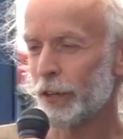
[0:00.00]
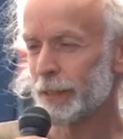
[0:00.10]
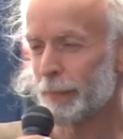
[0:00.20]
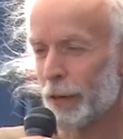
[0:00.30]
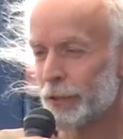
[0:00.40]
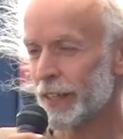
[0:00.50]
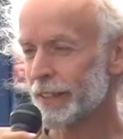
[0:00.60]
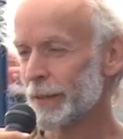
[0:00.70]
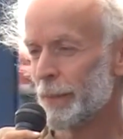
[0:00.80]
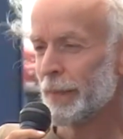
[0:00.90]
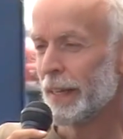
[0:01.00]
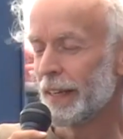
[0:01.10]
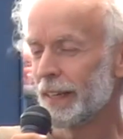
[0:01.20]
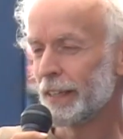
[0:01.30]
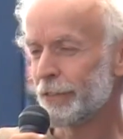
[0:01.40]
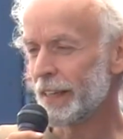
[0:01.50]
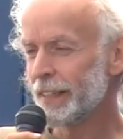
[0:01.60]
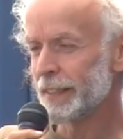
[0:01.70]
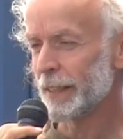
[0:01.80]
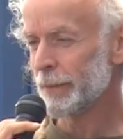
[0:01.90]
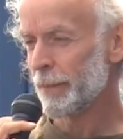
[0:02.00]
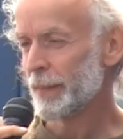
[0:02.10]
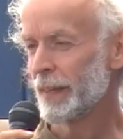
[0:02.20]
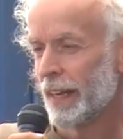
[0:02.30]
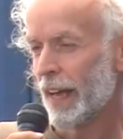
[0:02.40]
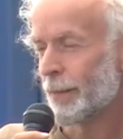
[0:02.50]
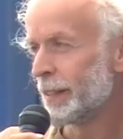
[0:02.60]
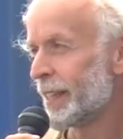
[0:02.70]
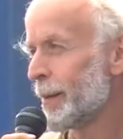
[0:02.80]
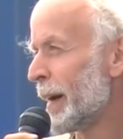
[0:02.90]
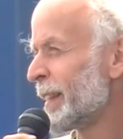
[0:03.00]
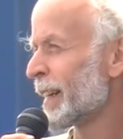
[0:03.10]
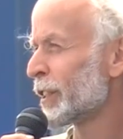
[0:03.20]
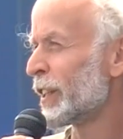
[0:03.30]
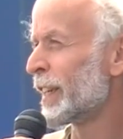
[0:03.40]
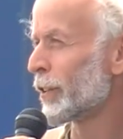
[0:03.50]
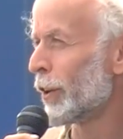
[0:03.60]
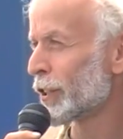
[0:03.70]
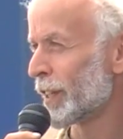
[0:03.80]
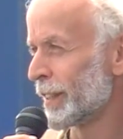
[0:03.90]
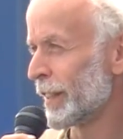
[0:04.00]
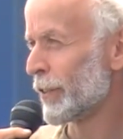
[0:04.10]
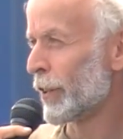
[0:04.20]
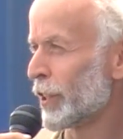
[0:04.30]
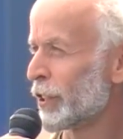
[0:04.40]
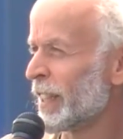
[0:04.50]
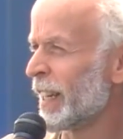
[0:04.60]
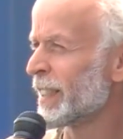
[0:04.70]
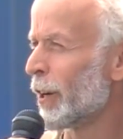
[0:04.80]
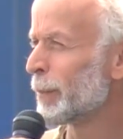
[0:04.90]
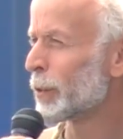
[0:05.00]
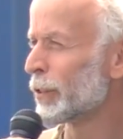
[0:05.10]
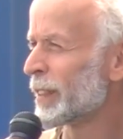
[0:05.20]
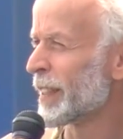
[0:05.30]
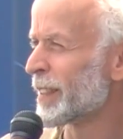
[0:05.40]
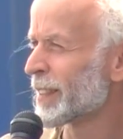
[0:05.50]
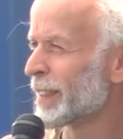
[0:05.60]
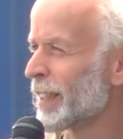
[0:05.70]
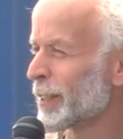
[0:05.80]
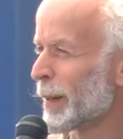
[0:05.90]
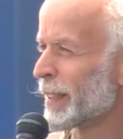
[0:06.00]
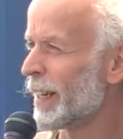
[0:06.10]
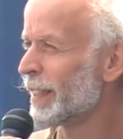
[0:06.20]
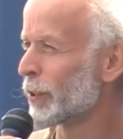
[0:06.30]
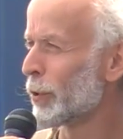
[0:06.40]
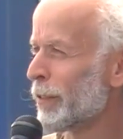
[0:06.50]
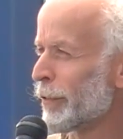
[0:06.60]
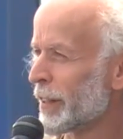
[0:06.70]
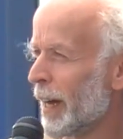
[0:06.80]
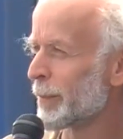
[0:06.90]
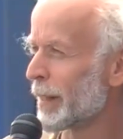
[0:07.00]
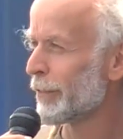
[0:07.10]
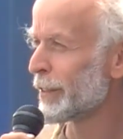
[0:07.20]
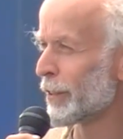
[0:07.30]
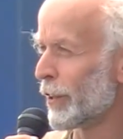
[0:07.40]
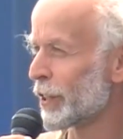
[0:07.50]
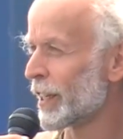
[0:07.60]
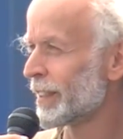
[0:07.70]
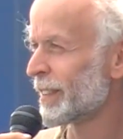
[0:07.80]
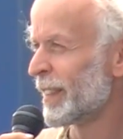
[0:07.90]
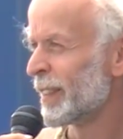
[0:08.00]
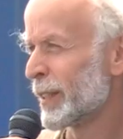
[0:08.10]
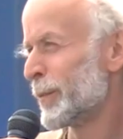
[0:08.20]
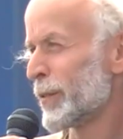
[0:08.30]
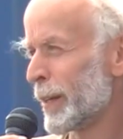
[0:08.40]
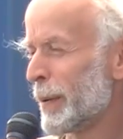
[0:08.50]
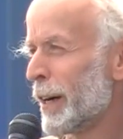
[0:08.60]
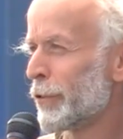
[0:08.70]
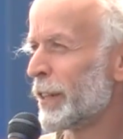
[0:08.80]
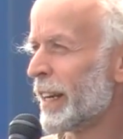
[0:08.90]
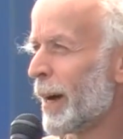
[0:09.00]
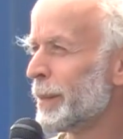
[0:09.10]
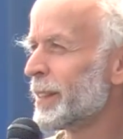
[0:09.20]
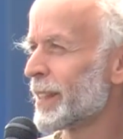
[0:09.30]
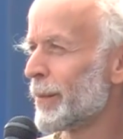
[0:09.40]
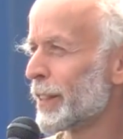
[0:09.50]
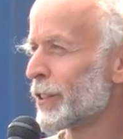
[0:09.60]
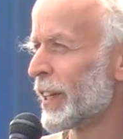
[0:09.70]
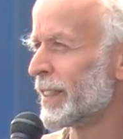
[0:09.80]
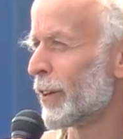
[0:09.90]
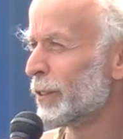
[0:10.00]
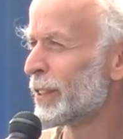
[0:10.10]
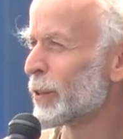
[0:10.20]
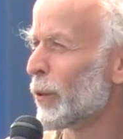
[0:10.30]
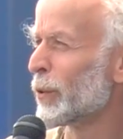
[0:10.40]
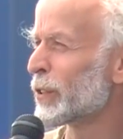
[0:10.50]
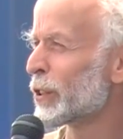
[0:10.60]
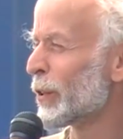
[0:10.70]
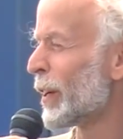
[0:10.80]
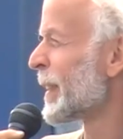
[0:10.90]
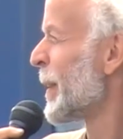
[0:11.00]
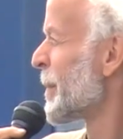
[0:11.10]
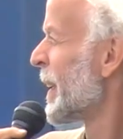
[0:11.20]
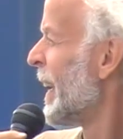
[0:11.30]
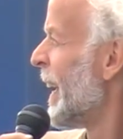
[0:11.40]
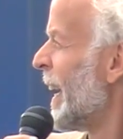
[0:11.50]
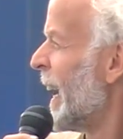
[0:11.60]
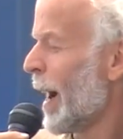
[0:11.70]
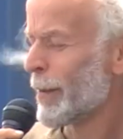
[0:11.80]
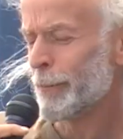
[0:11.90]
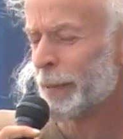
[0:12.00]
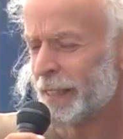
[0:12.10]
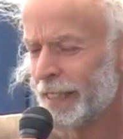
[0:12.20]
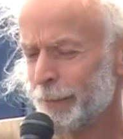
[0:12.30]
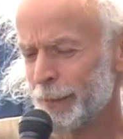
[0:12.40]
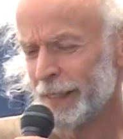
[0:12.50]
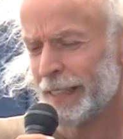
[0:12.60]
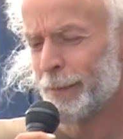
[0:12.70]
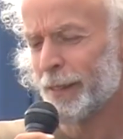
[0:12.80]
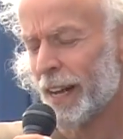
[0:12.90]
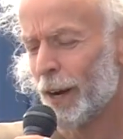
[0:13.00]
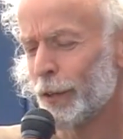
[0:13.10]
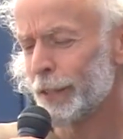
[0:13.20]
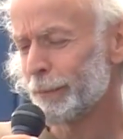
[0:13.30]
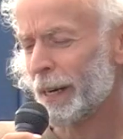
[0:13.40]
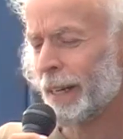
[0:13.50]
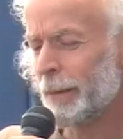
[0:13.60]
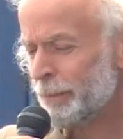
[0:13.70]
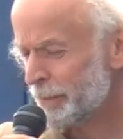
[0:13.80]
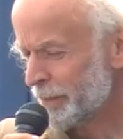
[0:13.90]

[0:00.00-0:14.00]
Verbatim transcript: dort gebaut hat, äh, verhindern. Aber dieselbe Anlage steht in Deutschland. In Deutschland steht eigentlich auch im Grundgesetz drin, dass man keine Atomwaffen haben darf in Deutschland. Es gibt zwar ein paar von den Amis, aber das scheint auch nicht so groß zu stören. Aber im Prinzip gibt es da auch ein paar